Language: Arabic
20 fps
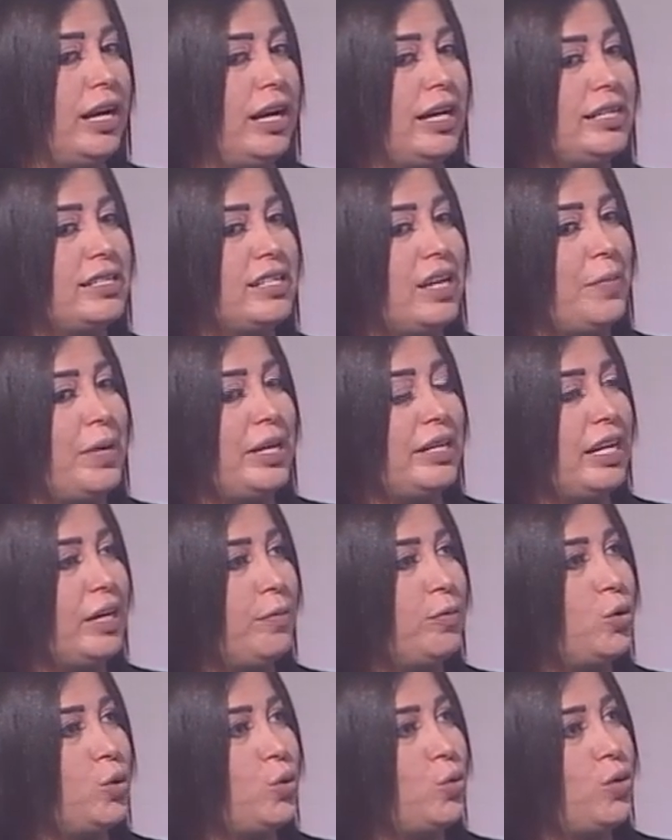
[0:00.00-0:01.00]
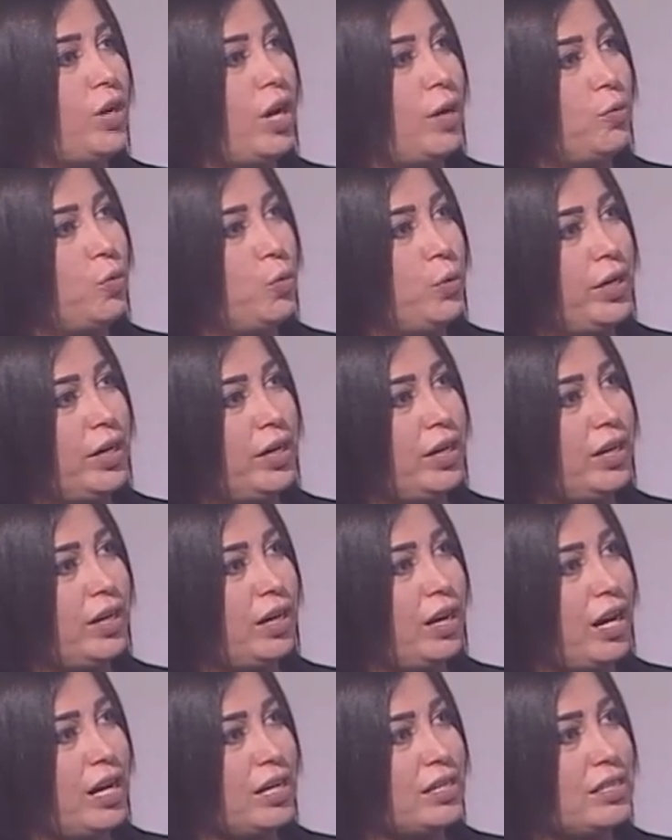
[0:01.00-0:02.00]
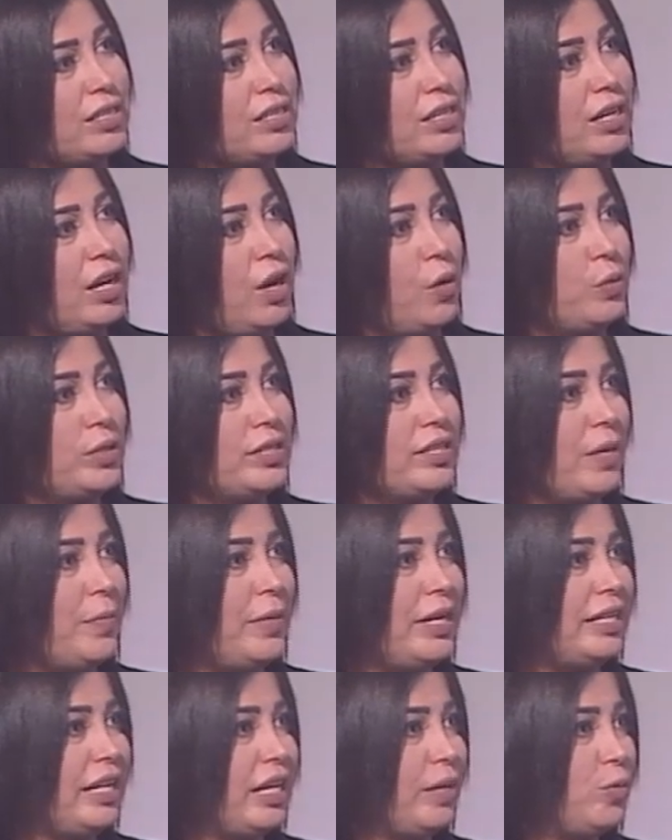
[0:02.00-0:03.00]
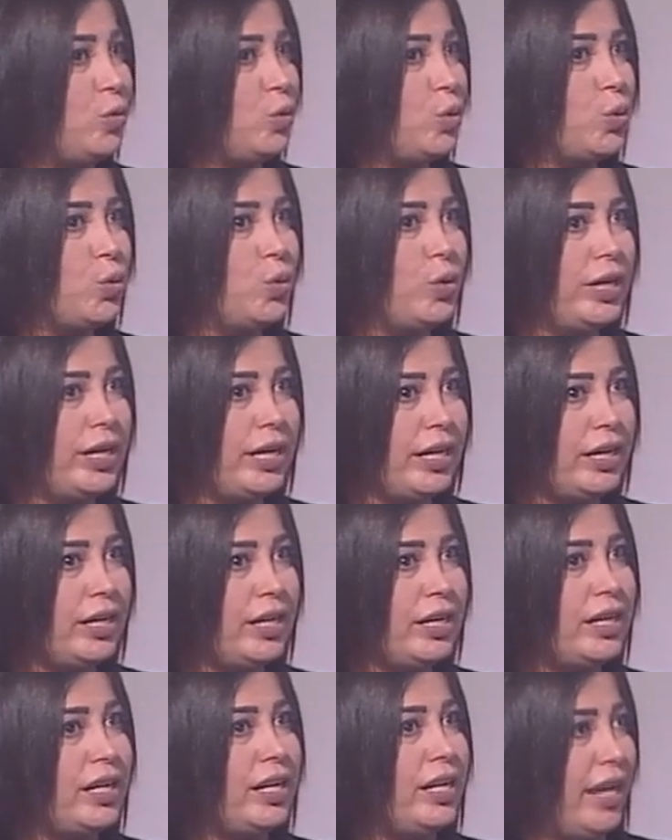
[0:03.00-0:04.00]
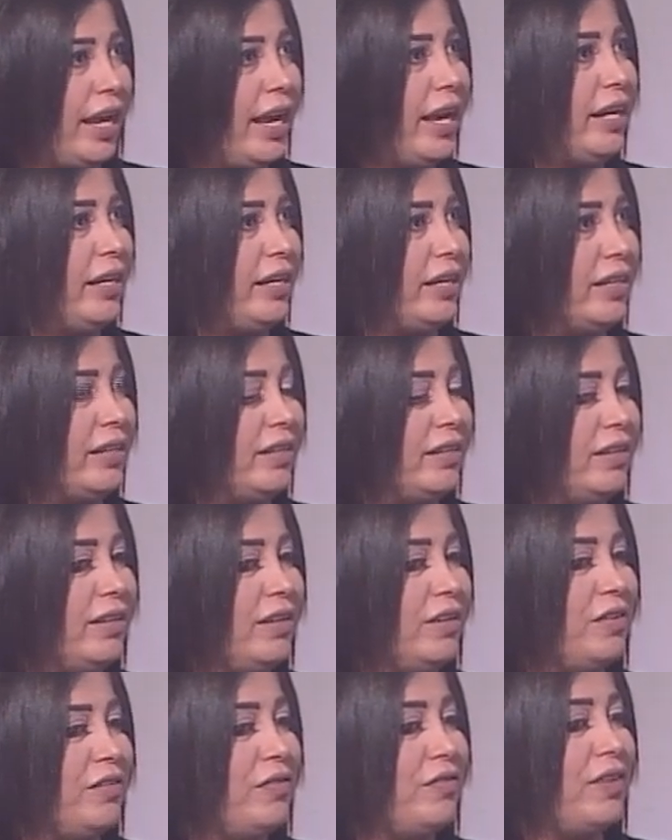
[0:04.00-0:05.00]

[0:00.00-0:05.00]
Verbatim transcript: اذا عملت هيك بده يكون ابوي قاسي او اذا عملت هيك بده يكون لين الاهل يعني مم.